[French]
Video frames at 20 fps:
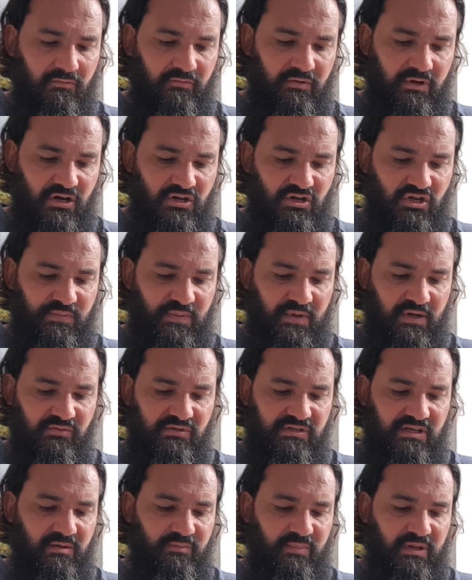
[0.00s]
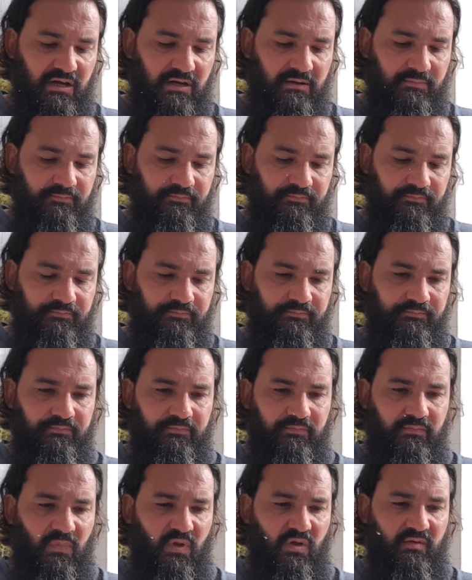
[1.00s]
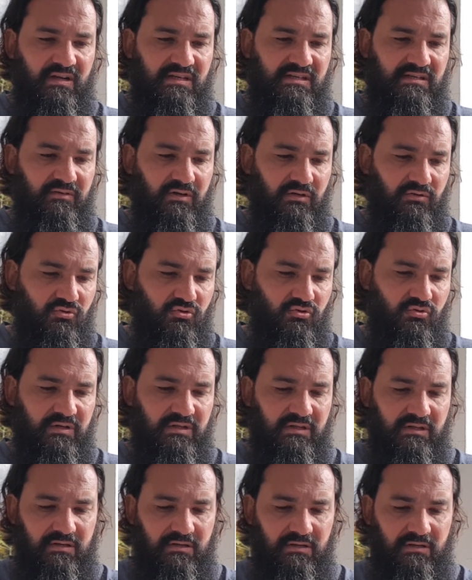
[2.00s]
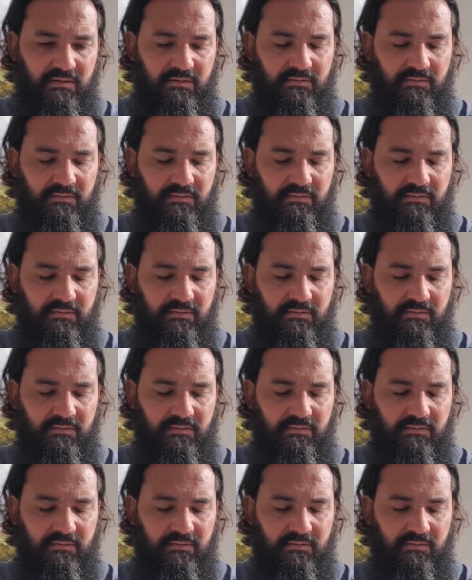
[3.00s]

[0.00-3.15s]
voilà, j'espère que vous allez bien. On va le savoir tout de suite.